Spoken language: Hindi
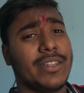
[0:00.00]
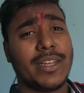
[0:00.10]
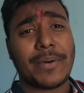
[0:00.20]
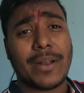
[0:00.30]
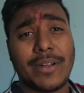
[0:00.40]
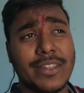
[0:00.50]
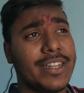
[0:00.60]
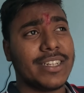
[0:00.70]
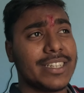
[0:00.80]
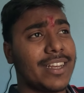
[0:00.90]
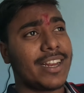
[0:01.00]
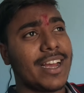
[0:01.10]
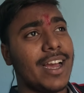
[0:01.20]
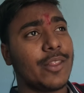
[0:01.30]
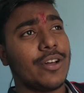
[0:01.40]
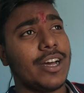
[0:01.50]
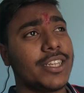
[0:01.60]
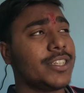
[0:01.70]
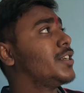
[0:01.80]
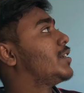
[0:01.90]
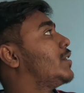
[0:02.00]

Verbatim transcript: मंदिर पहले मंदिर दर्शन करके आया थोड़ा आज